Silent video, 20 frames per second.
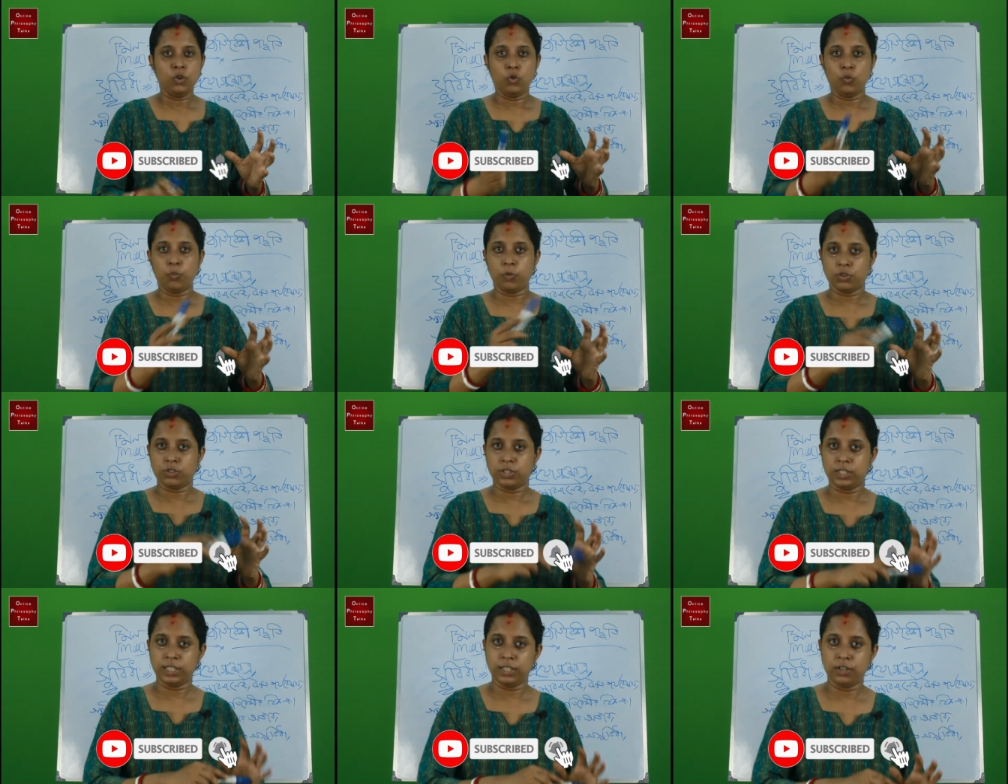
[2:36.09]

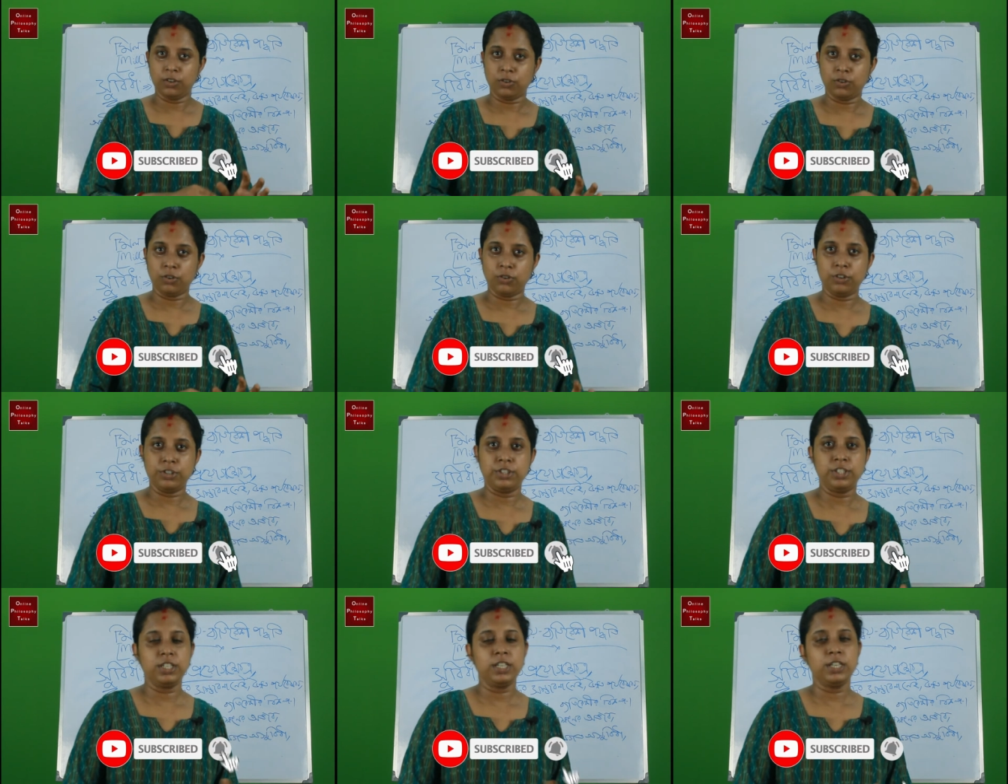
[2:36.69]
উপস্থিতি লক্ষ্য
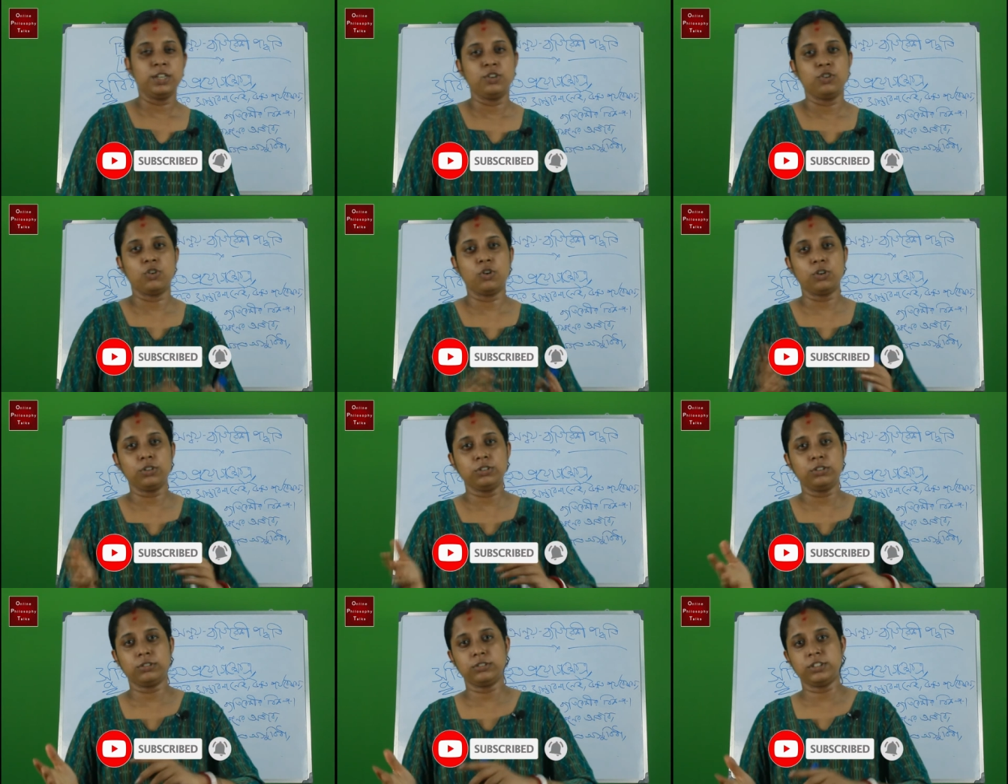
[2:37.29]
করছি
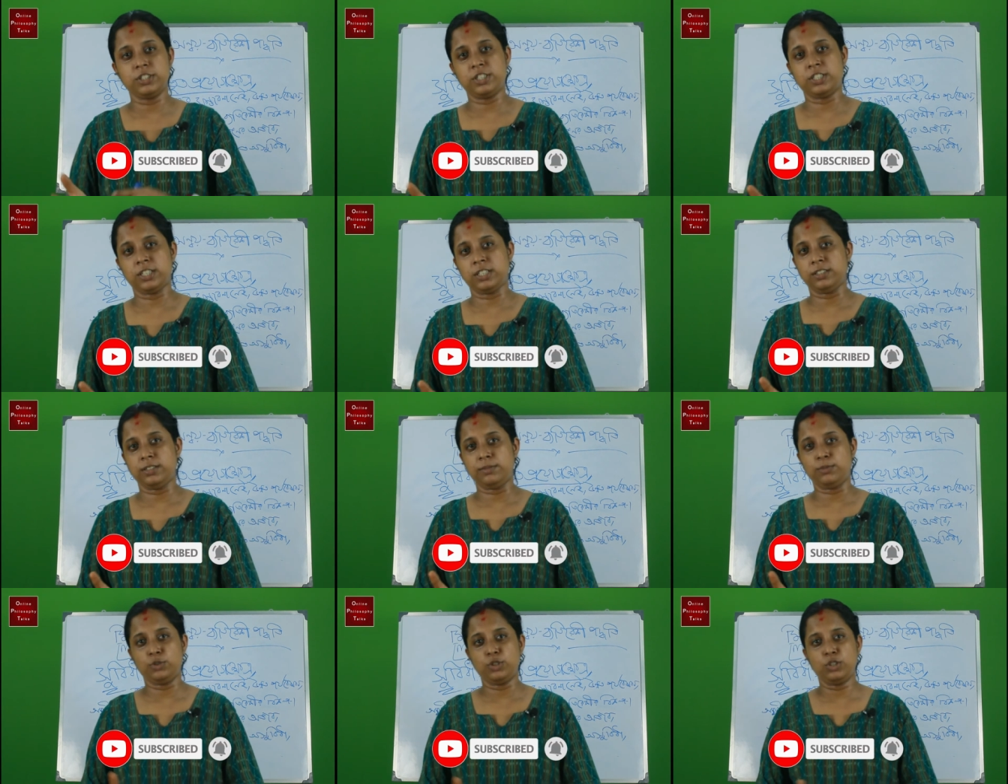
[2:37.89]
নমর্থক
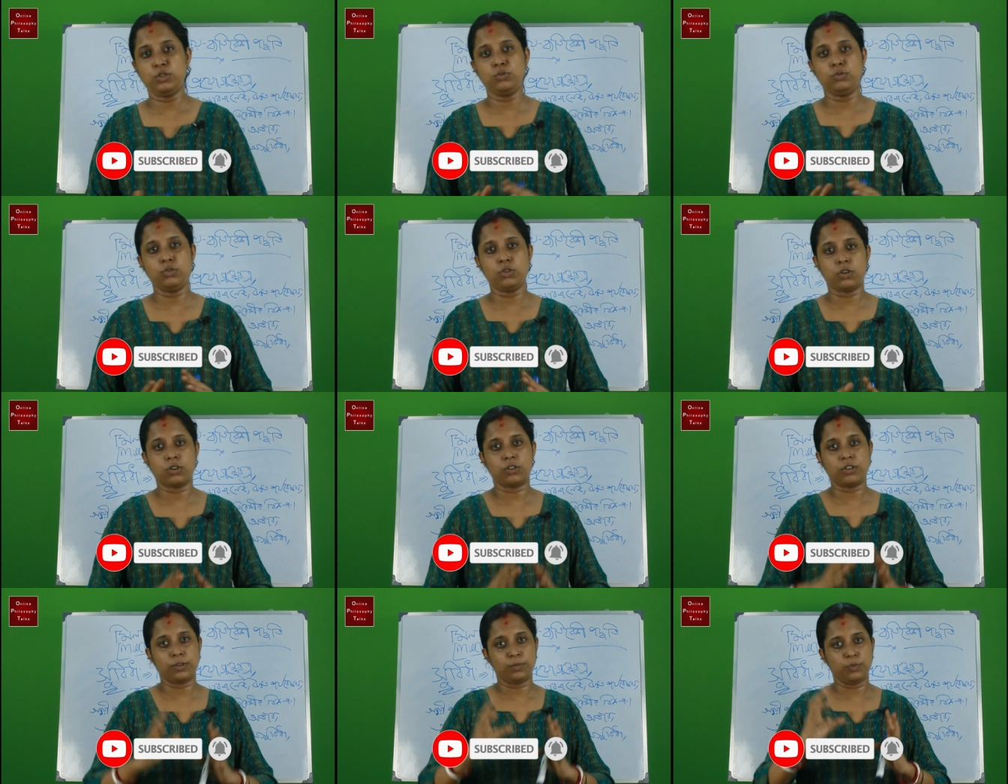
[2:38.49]
দৃষ্টান্তের মধ্যে দুটো
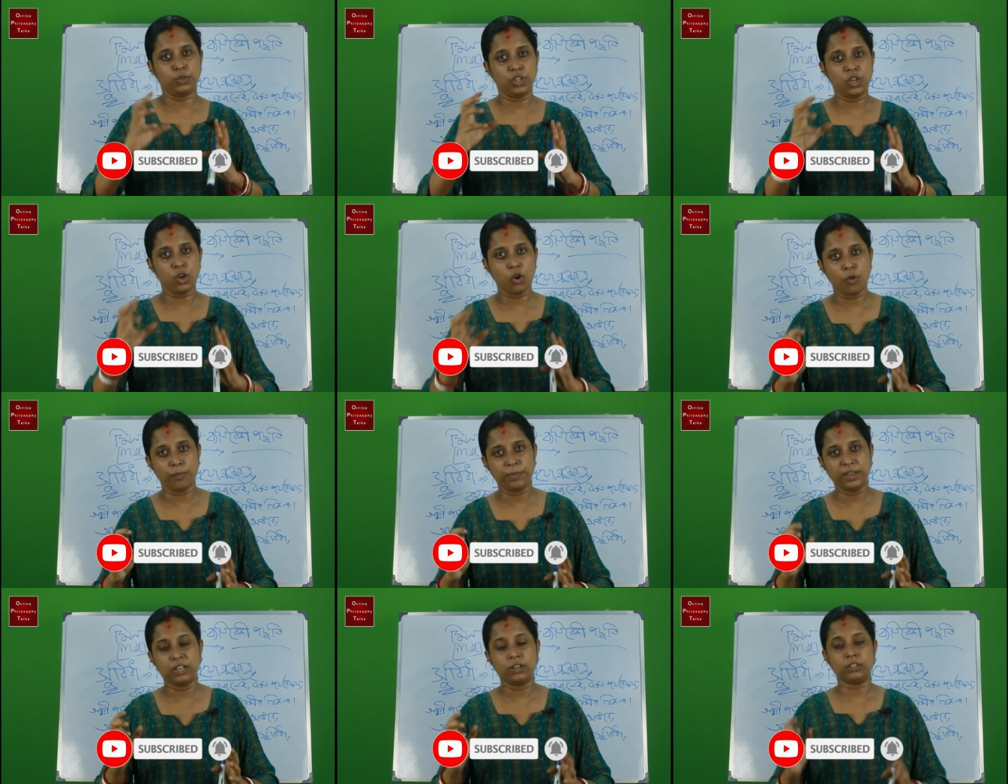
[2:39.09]
ঘটনার মধ্যে
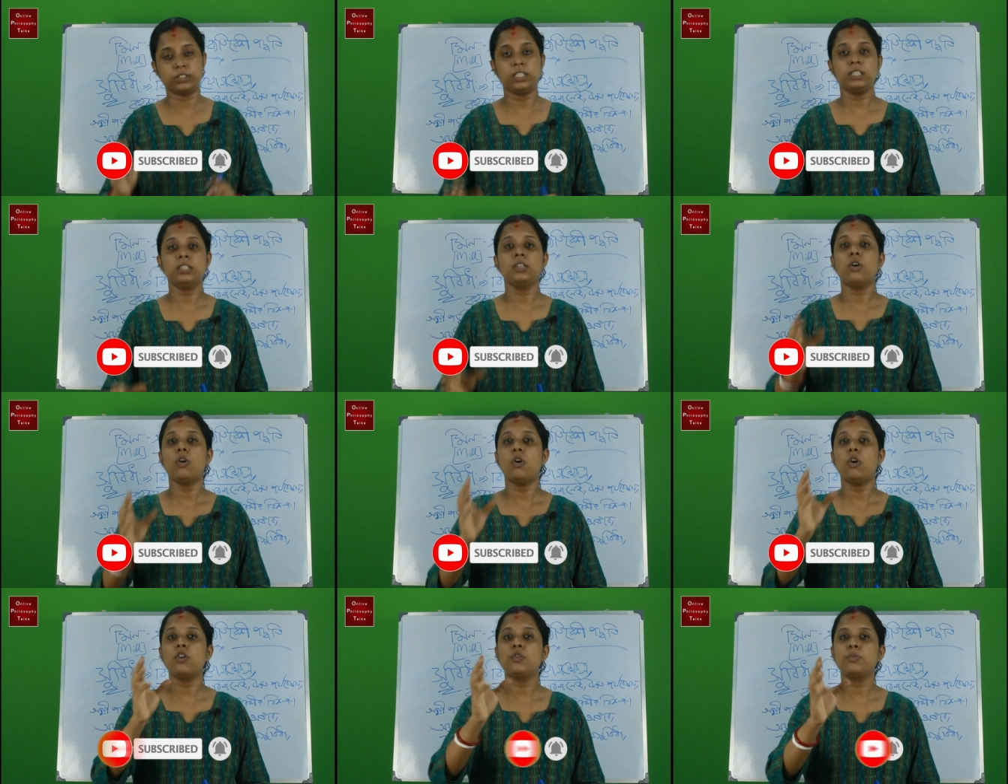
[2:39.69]
অমিল অর্থাৎ
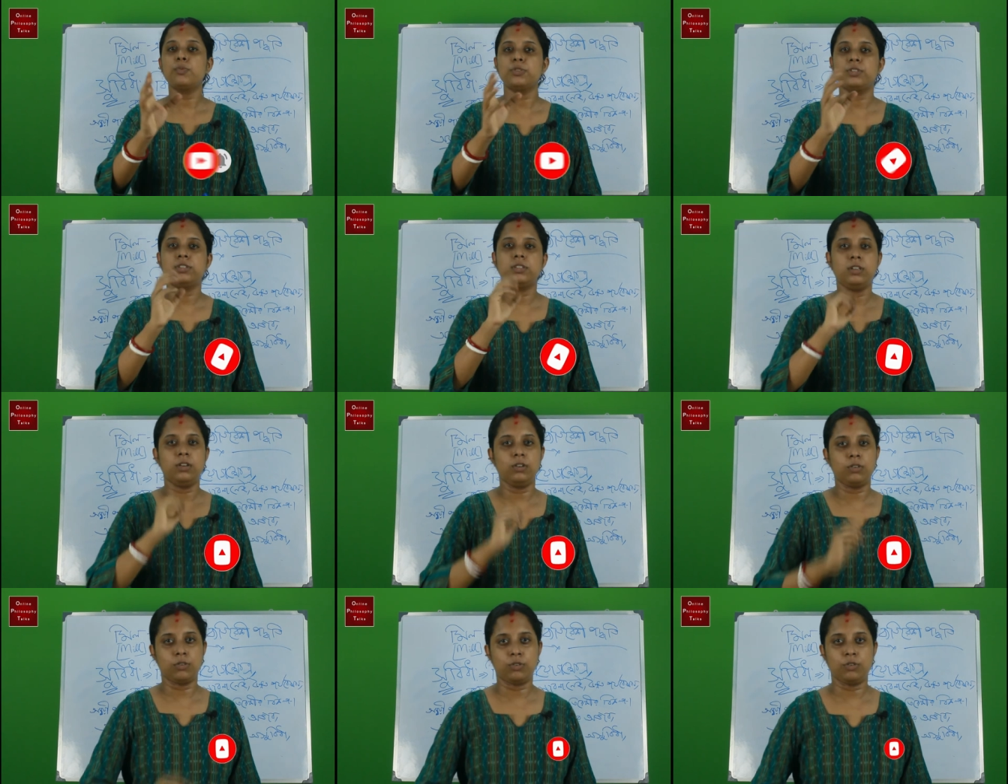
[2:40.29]
অনুপস্থিতি
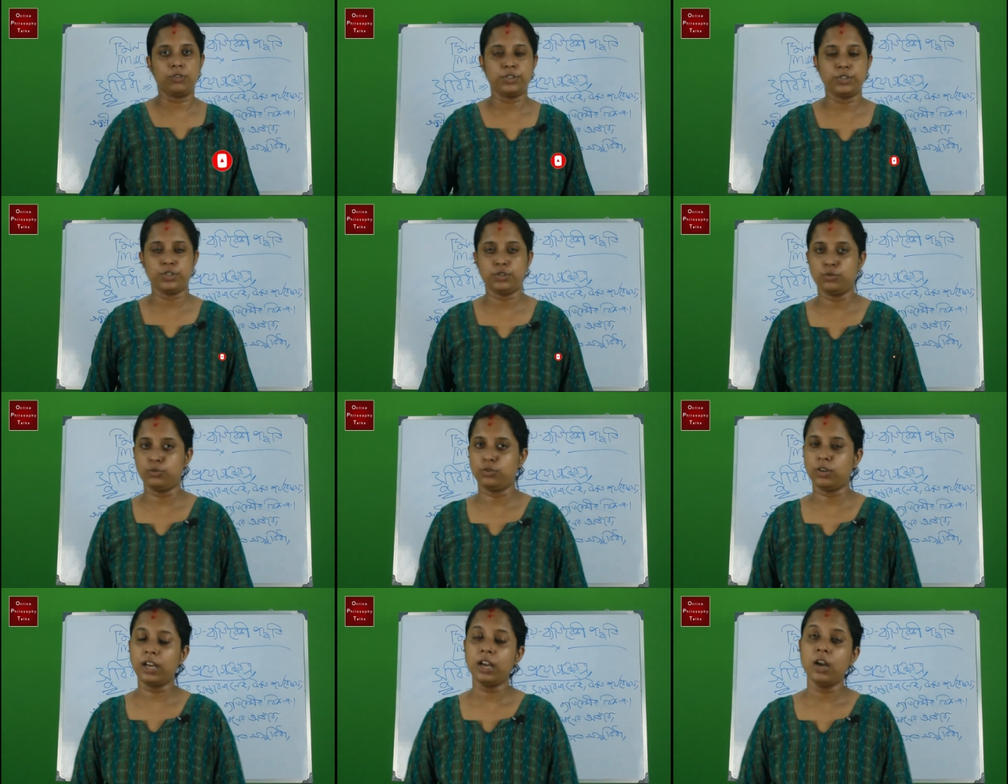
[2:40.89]
লক্ষ্য করছি
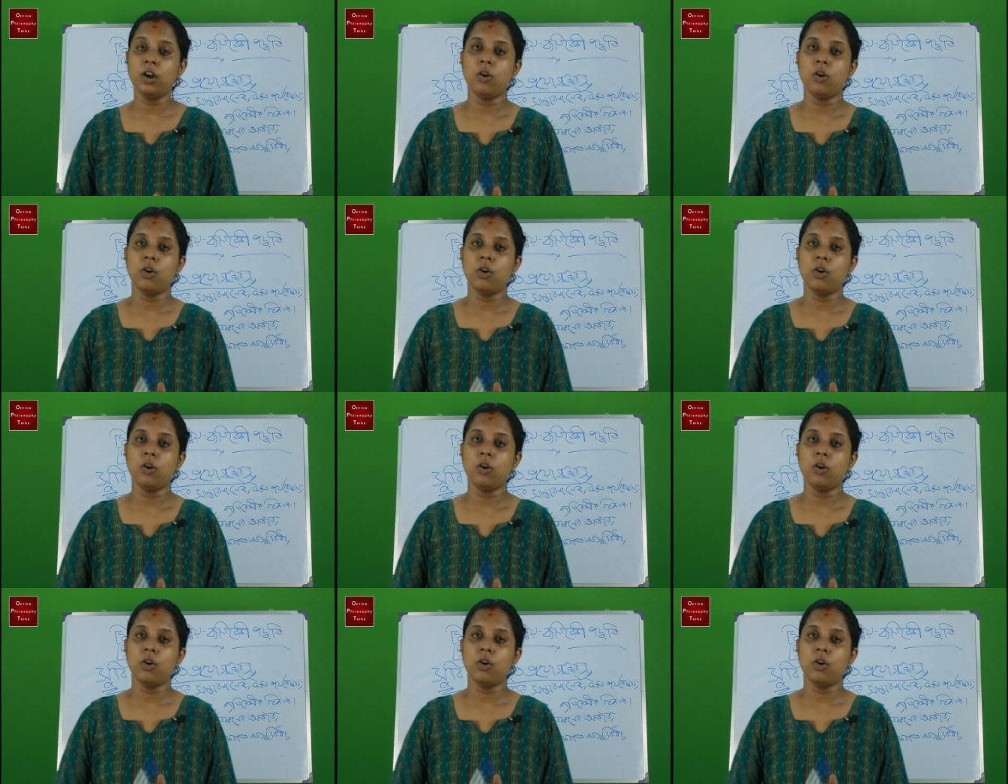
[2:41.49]
সুতরাং